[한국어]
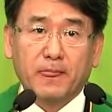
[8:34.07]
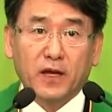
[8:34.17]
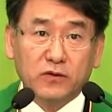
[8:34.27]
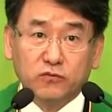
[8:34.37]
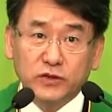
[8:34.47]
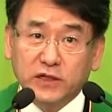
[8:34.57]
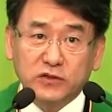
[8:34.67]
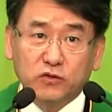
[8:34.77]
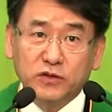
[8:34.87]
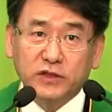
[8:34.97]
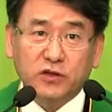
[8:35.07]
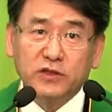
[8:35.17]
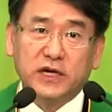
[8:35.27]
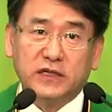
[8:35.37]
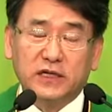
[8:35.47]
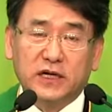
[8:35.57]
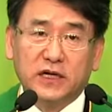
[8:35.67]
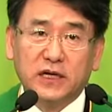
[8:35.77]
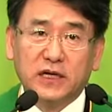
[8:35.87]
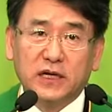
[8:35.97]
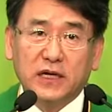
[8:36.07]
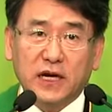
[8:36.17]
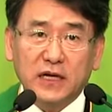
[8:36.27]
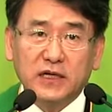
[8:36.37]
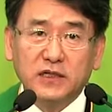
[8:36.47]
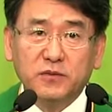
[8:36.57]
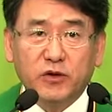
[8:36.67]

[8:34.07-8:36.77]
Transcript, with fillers: 우리가 좋은 게 선이 아니라 하나님의